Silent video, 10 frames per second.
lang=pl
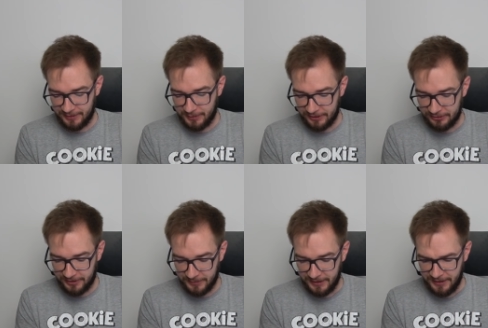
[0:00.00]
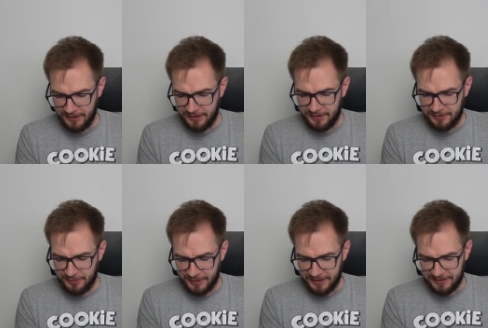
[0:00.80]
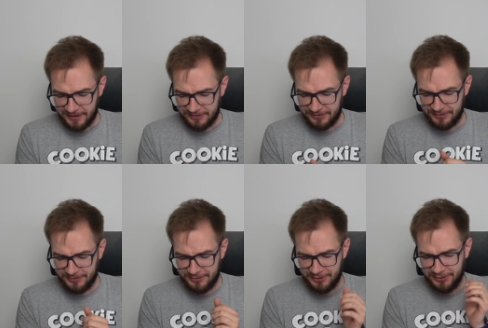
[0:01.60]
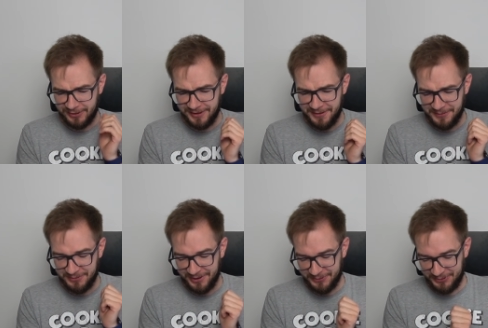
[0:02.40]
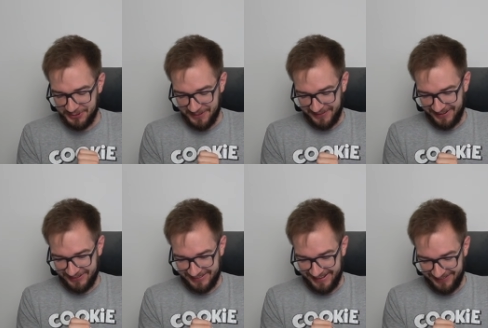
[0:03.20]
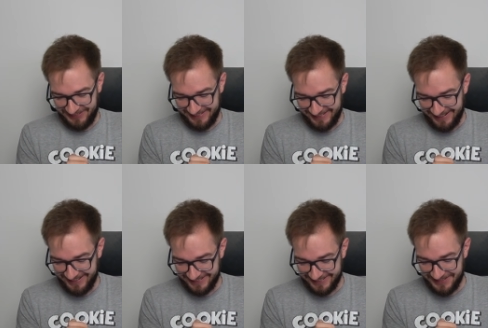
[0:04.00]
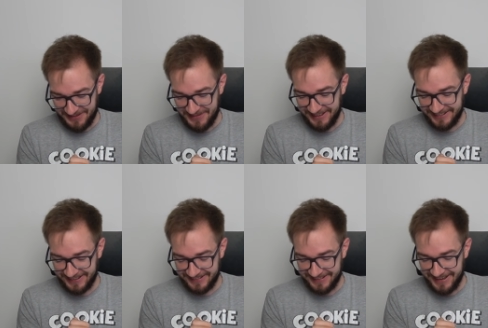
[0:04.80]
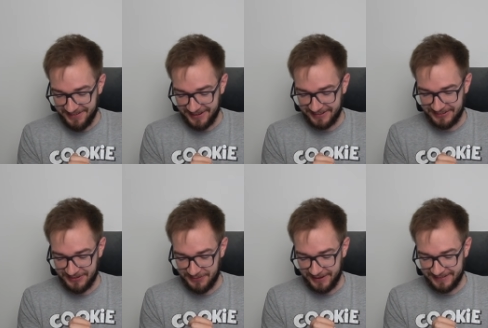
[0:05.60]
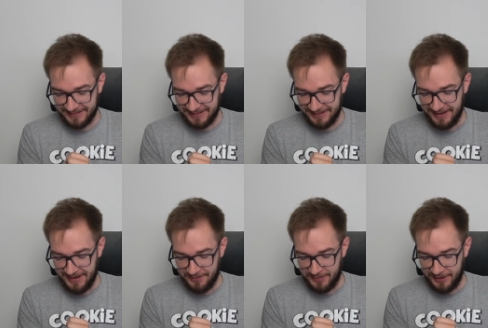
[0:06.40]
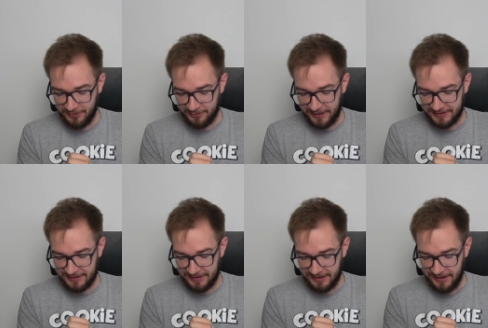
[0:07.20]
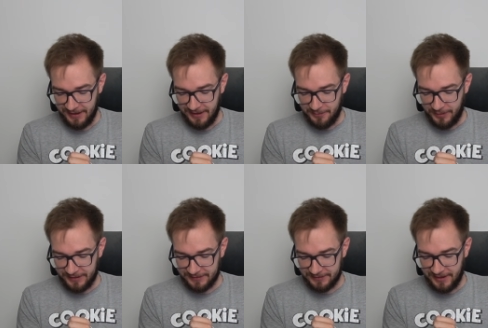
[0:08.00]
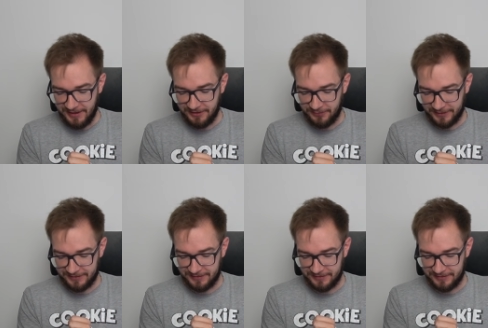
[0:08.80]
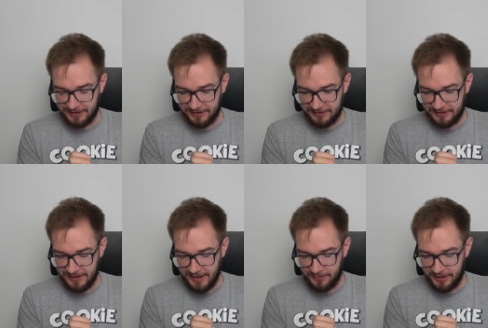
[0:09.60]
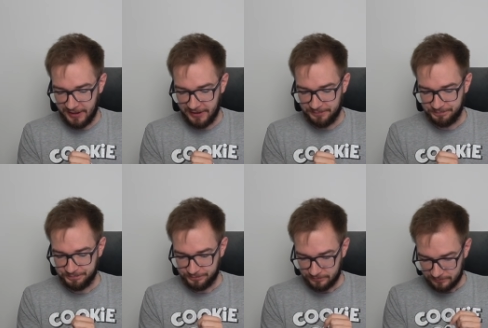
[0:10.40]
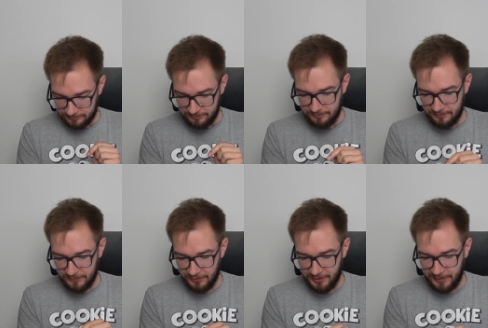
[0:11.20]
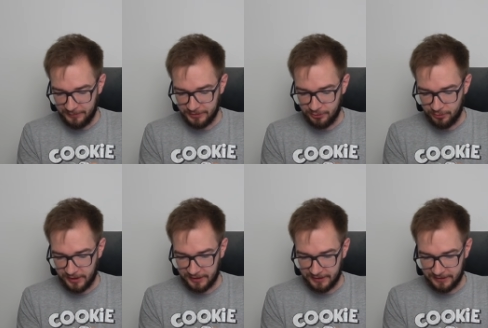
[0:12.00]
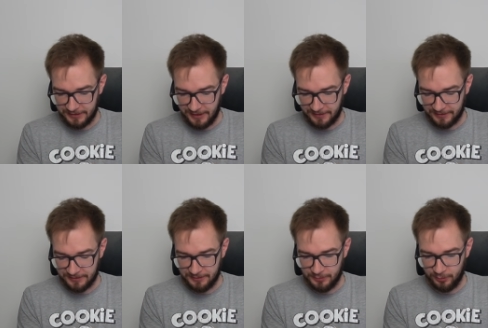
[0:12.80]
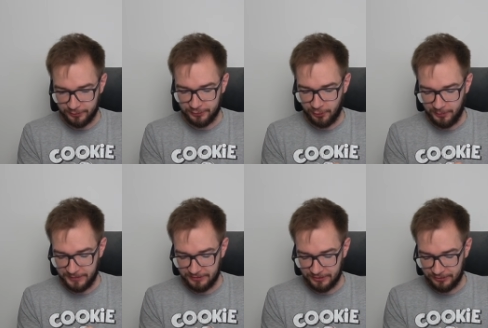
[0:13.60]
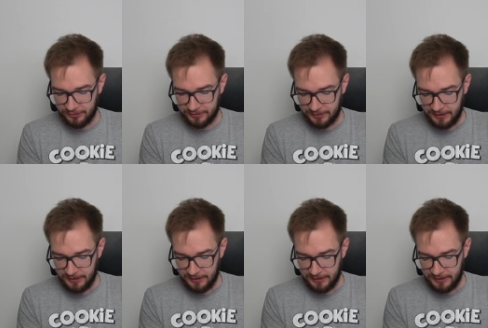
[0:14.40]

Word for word: zapraszam. Dobra, ja teraz szczerze nie wiem, czy ja wrzuciłem tego Starfisa. Dobra, 5 szarz TMK, 3 fasty, Premium Battle Pass, Elite Fast e, TMK. No i mamy New Rank 1 i było 150